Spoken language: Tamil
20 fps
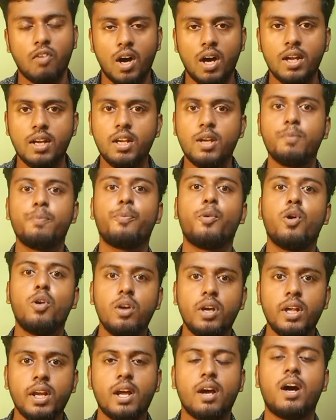வாருக்கு
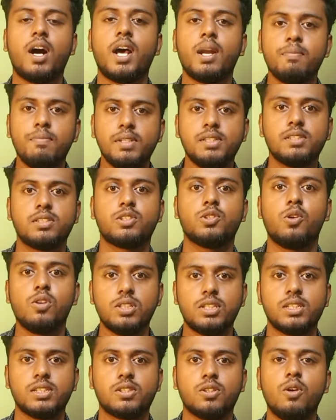போகிற ஆர்மி
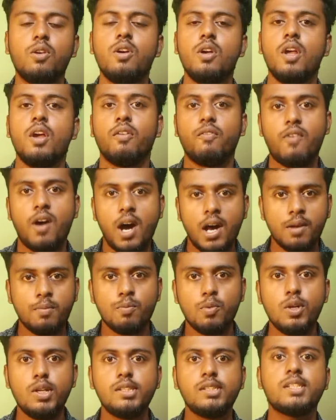சோல்ஜர்ஸும்
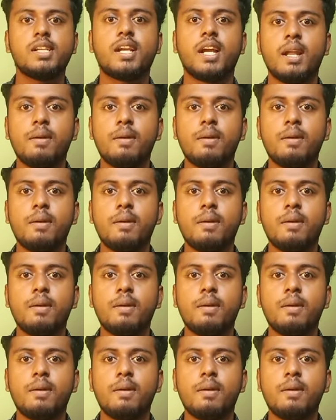வார் முடிஞ்சு